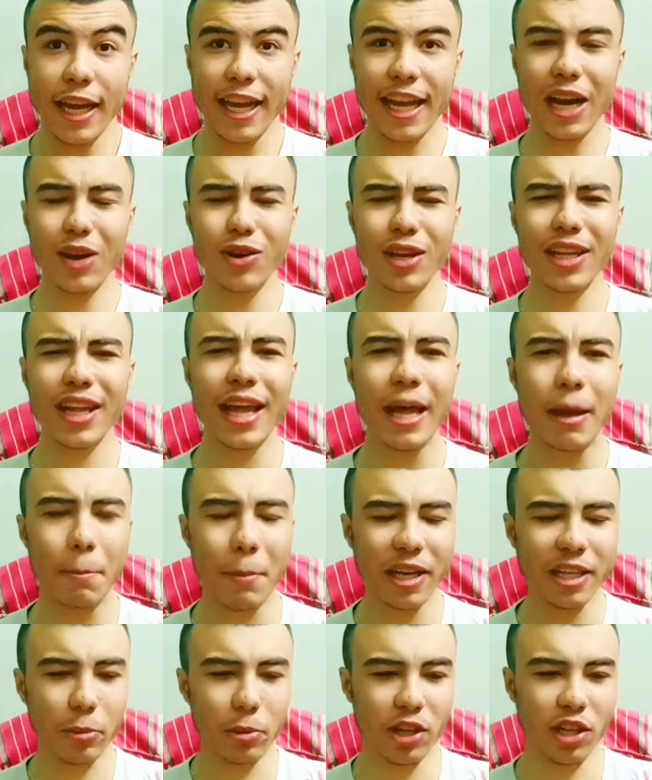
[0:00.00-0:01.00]
الجوله دي
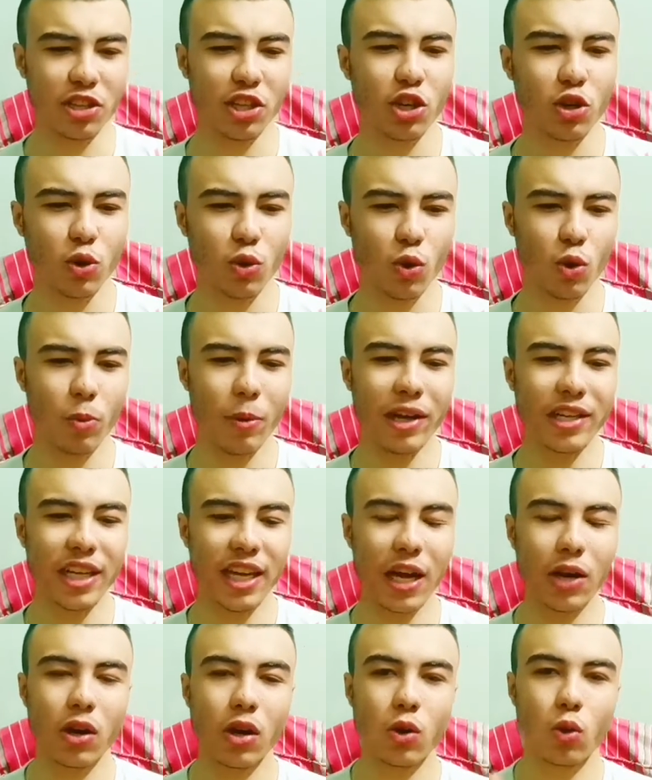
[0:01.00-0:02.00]
بعد ما طلعت لكم بعد
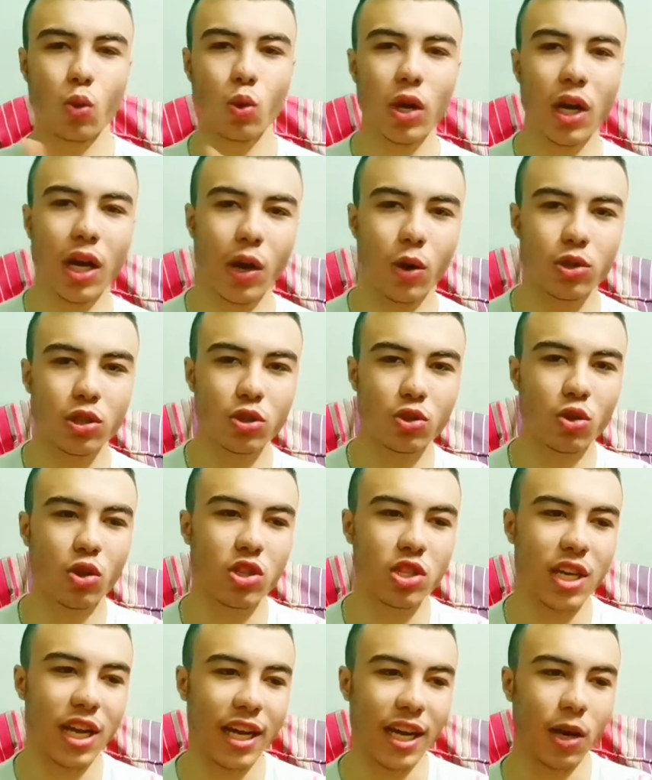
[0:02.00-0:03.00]
الجوله الاولى
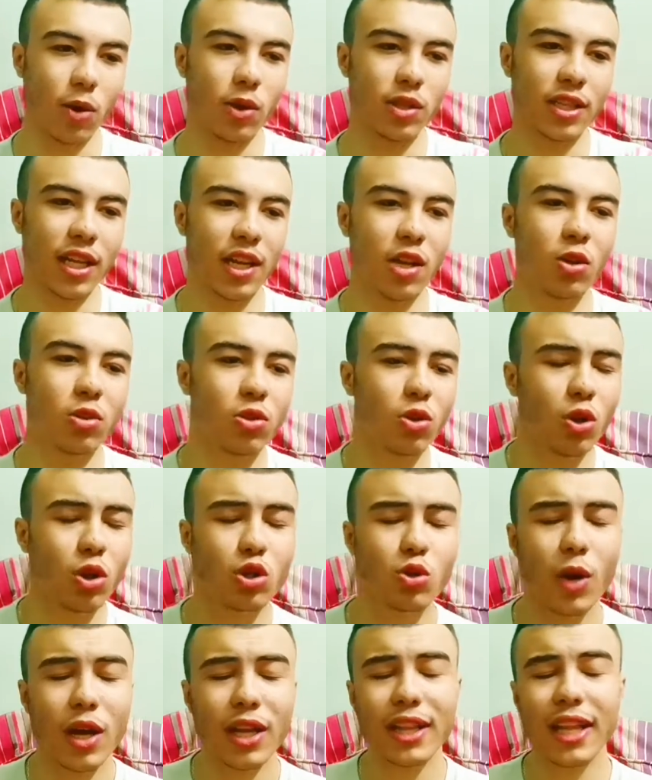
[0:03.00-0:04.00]
واديتكم مساحه الجوله الثانيه قلت
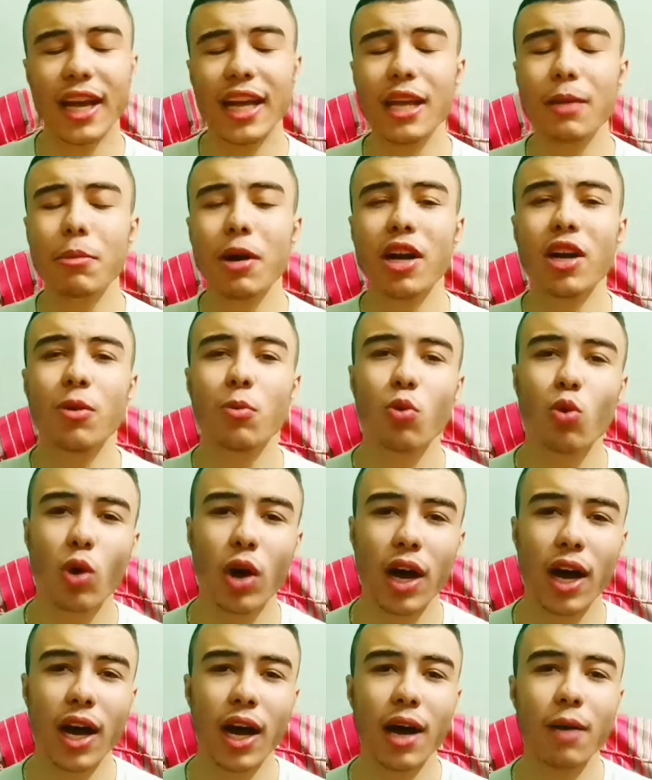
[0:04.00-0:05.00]
لكم شويه لعيبه
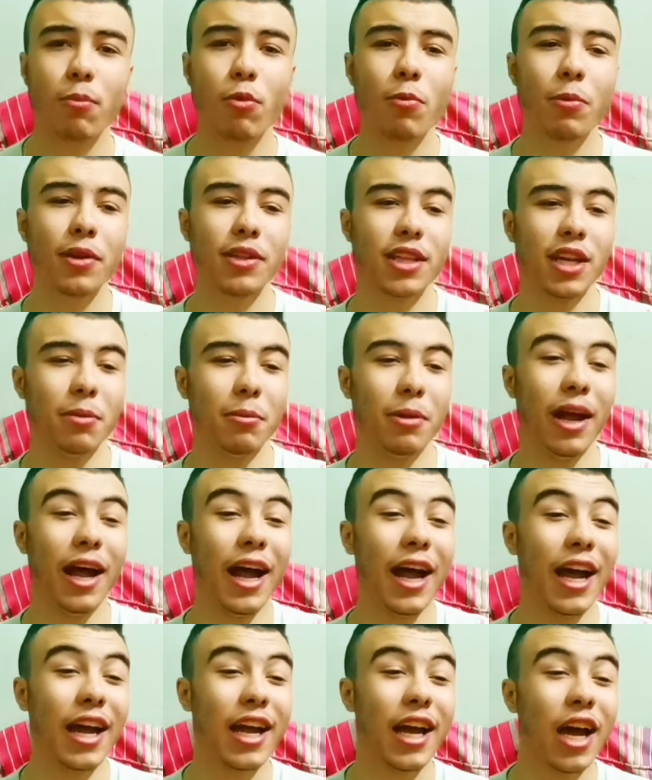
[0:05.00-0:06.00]
جيبوها ممكن تعمل
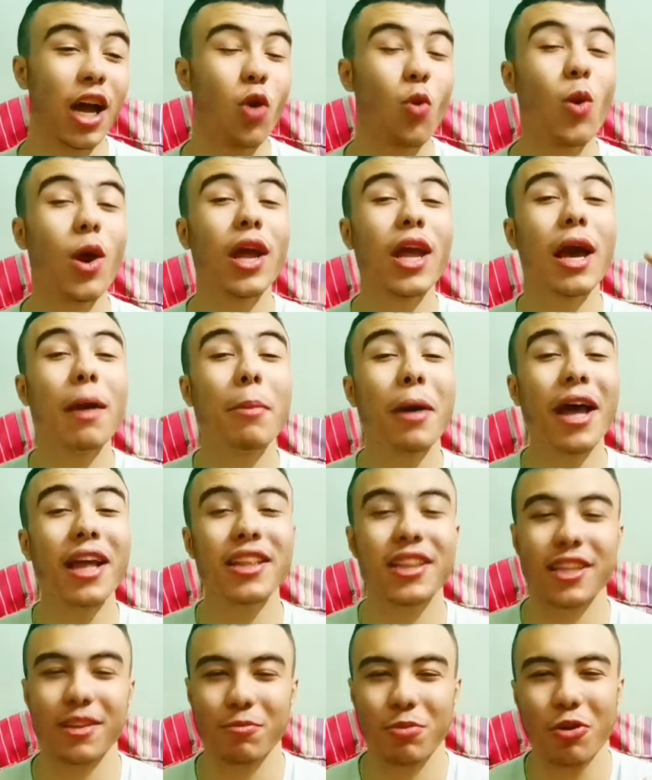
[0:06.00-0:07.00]
حاجه
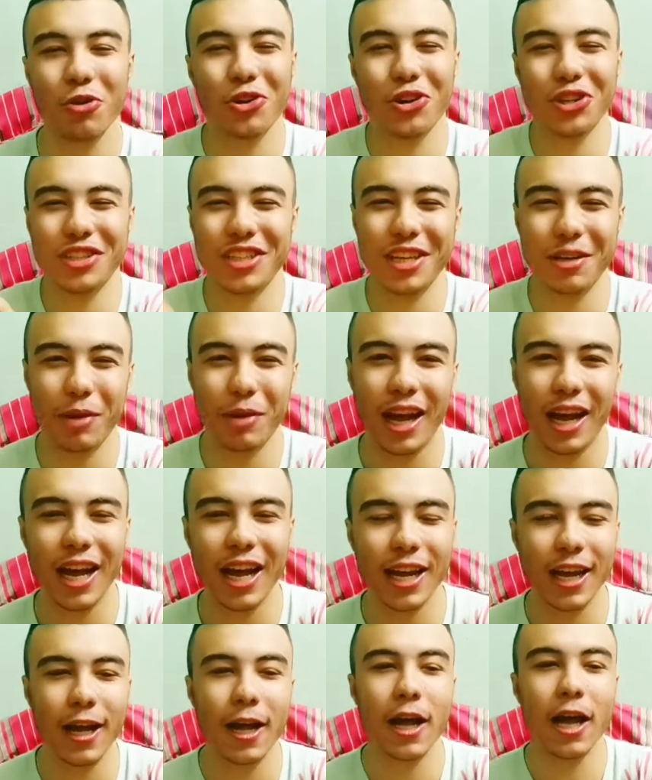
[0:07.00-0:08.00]
وكباتن ممكن تعمل
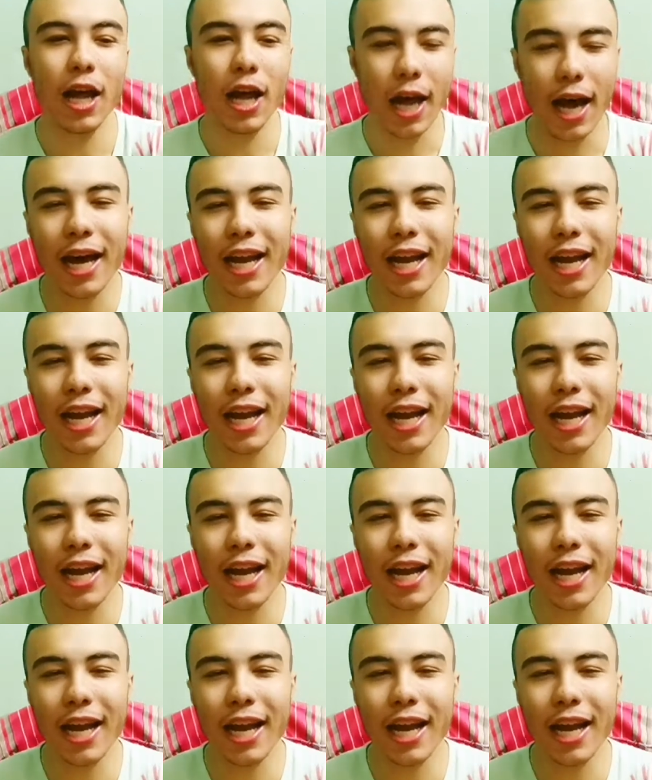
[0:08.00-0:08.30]
حاجه